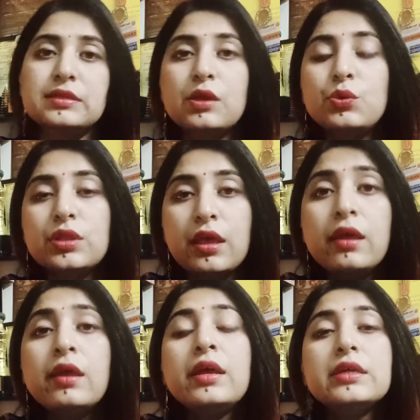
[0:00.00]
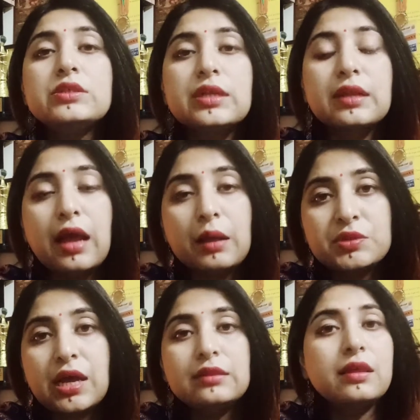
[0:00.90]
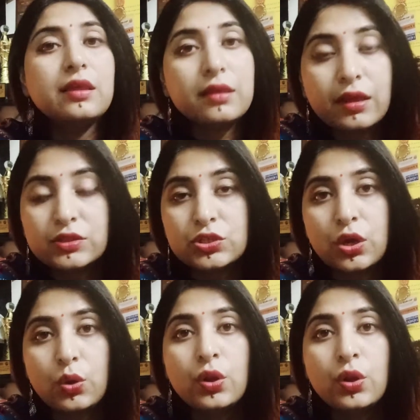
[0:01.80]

के होते हैं जिनका आप चाहते हैं कि अच्छा हो